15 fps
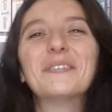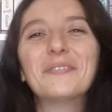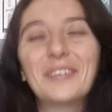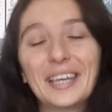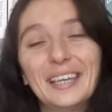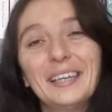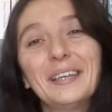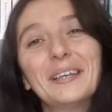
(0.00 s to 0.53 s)

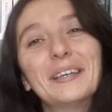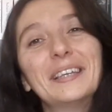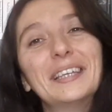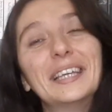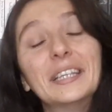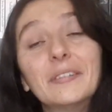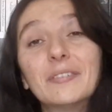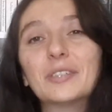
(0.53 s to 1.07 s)
ve
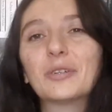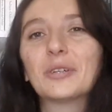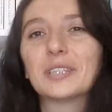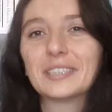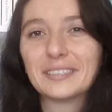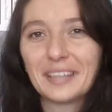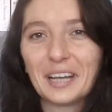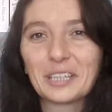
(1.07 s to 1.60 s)
yeni
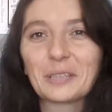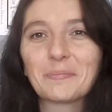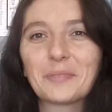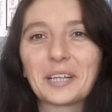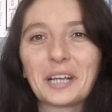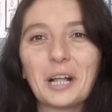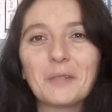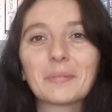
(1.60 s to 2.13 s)
videoları
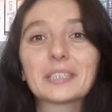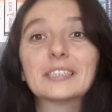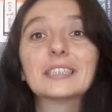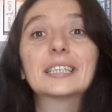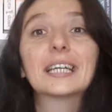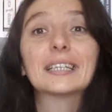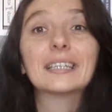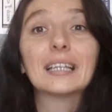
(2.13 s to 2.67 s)
takipte kalmak
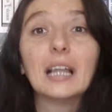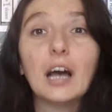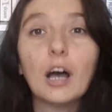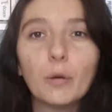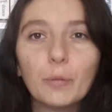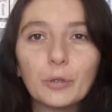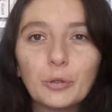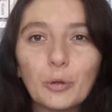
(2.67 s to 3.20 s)
için kanala
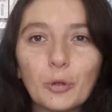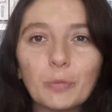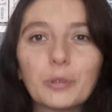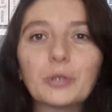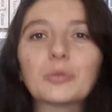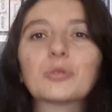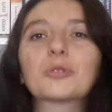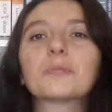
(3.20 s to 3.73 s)
abone
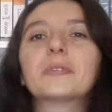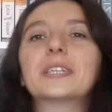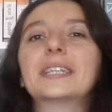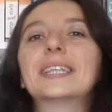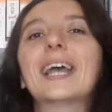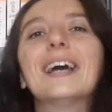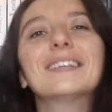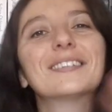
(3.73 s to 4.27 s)
olmayı
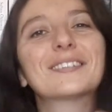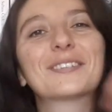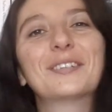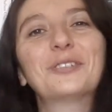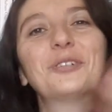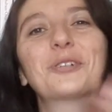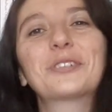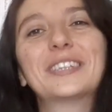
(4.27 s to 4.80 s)
unutmayın.
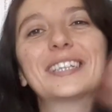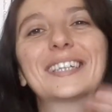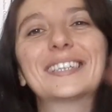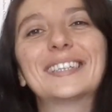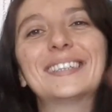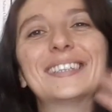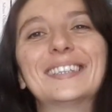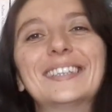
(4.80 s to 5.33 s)
Kendinize çok
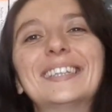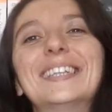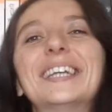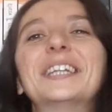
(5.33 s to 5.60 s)
dikkat edin.